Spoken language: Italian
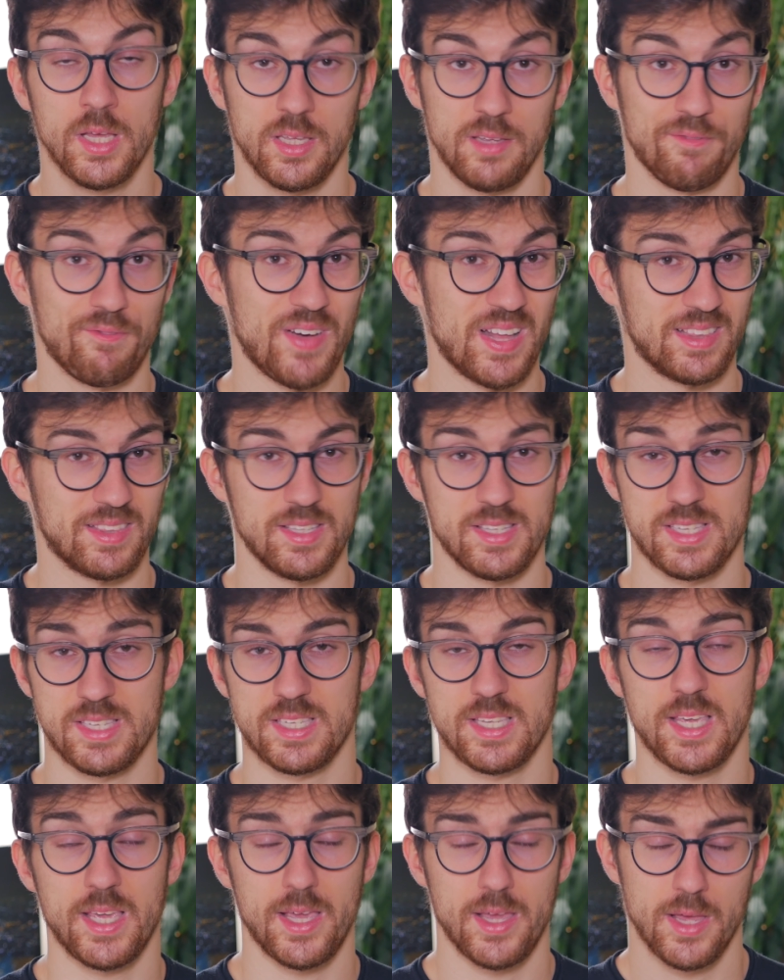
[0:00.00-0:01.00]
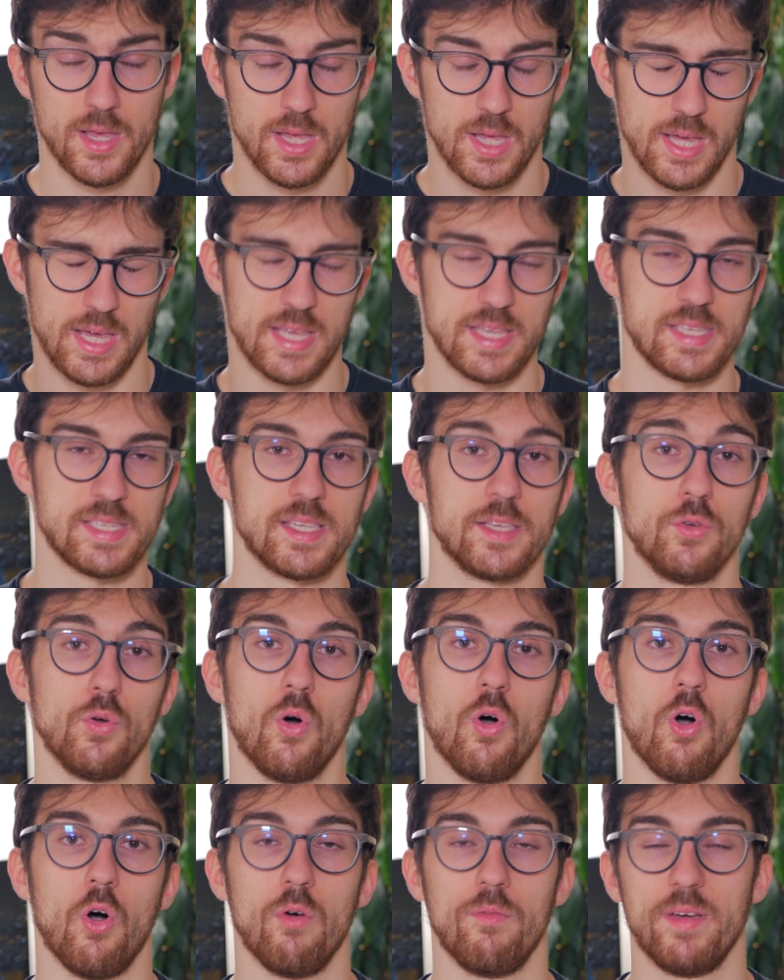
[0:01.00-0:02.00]
Infatti se
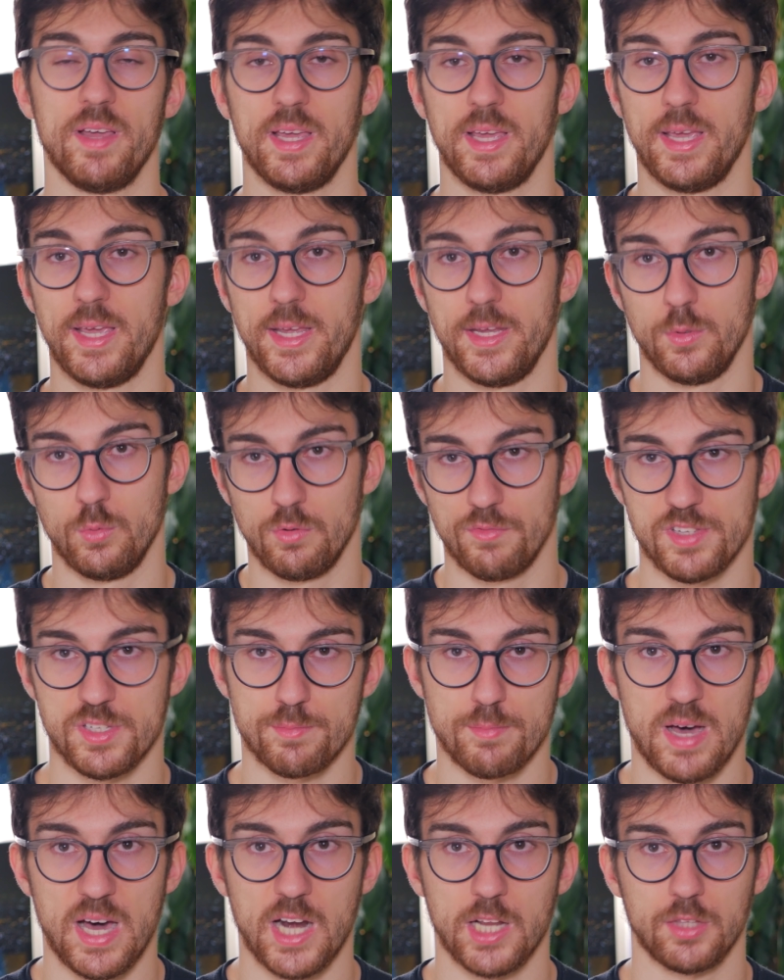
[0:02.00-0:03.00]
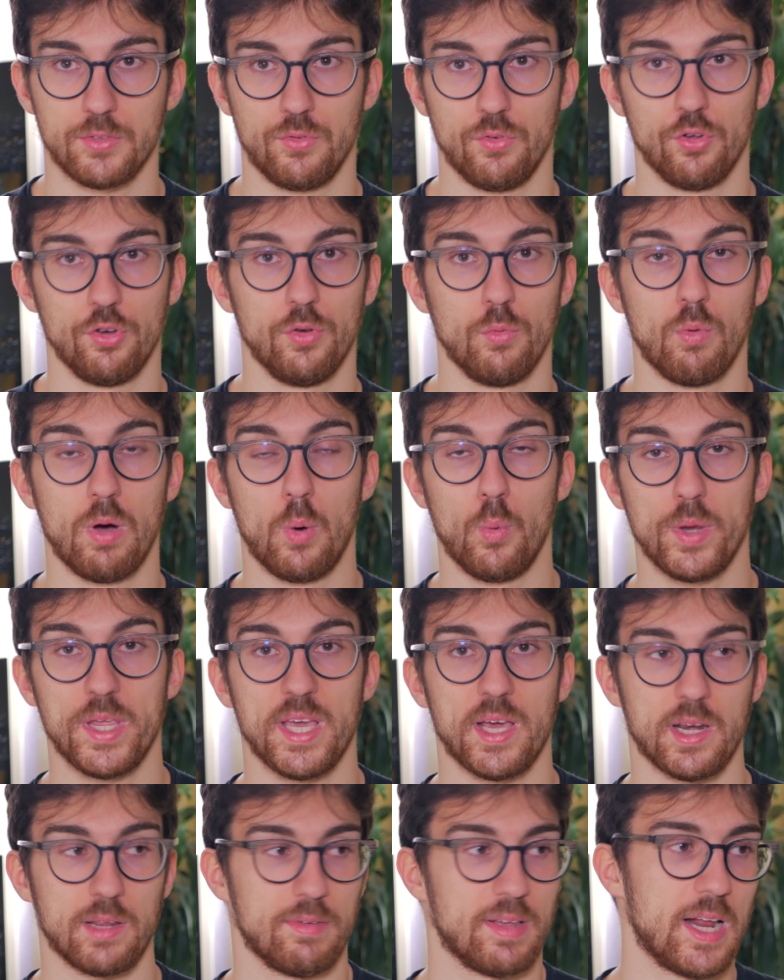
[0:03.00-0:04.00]
S9 e i nuovi smartphone
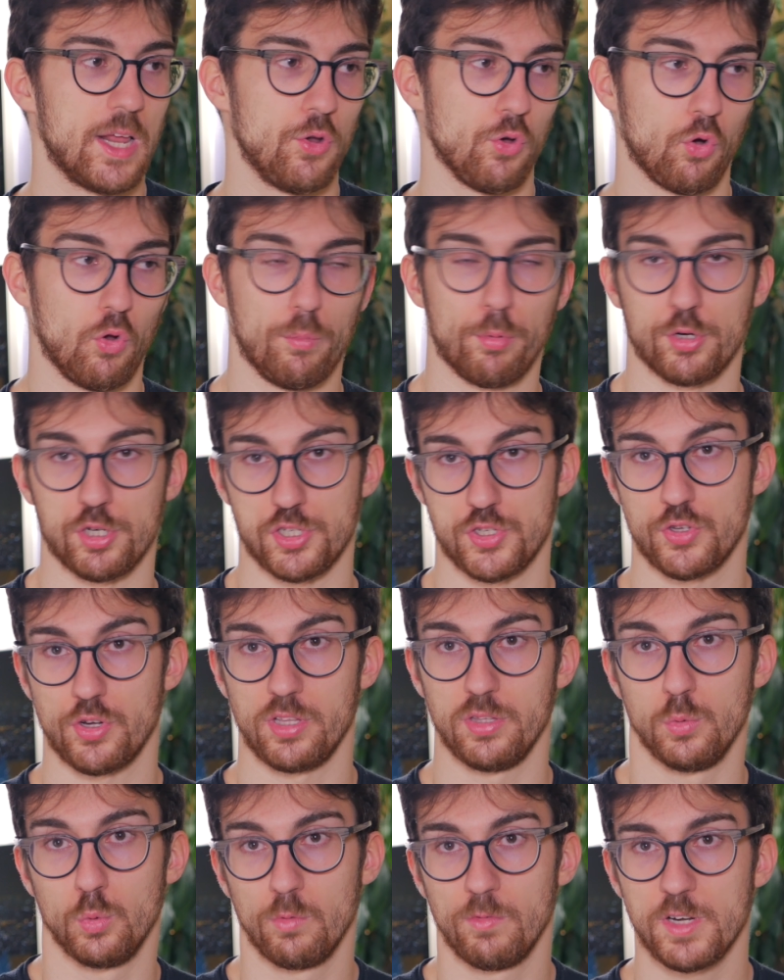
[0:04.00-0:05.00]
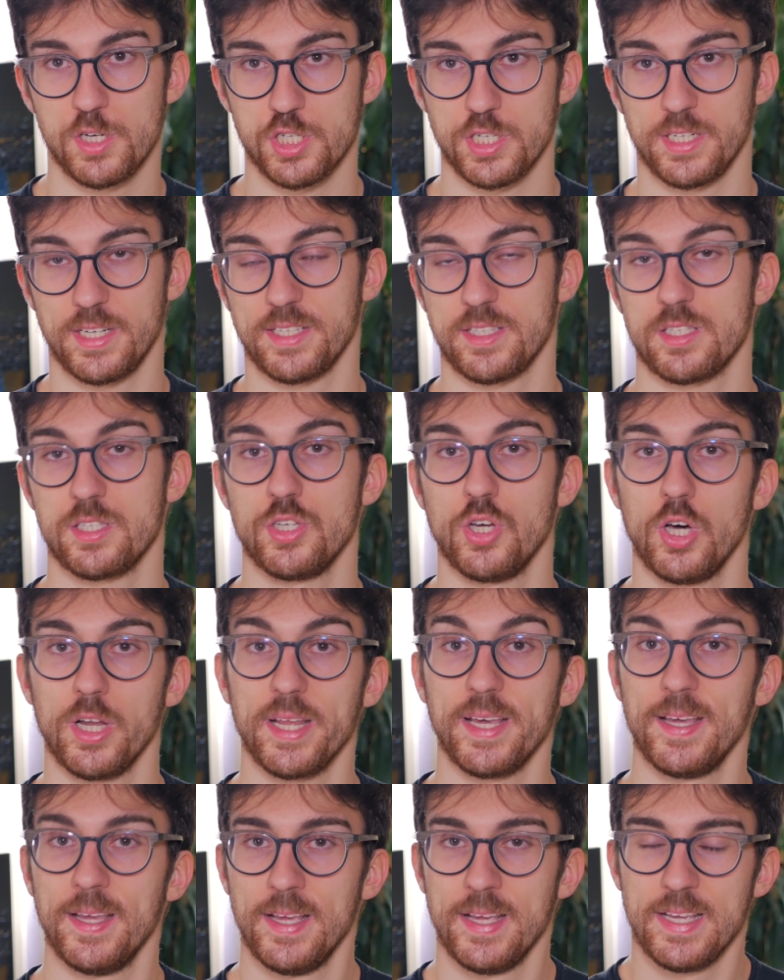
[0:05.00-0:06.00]
Huawei arriveranno col processore di nuova
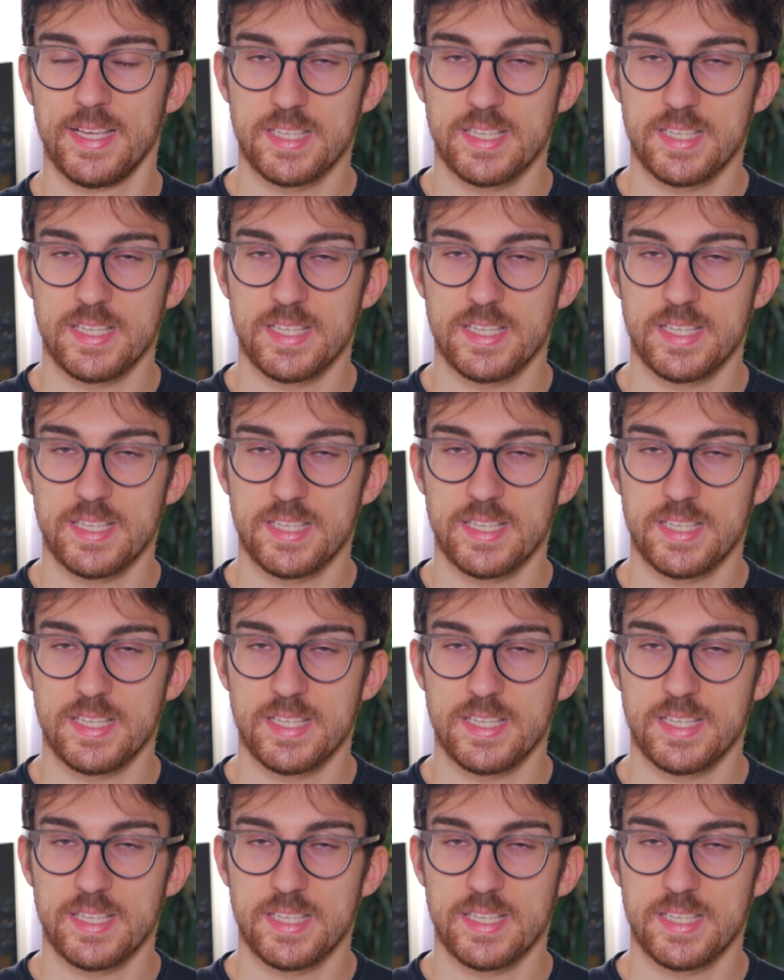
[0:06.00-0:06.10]
generazione,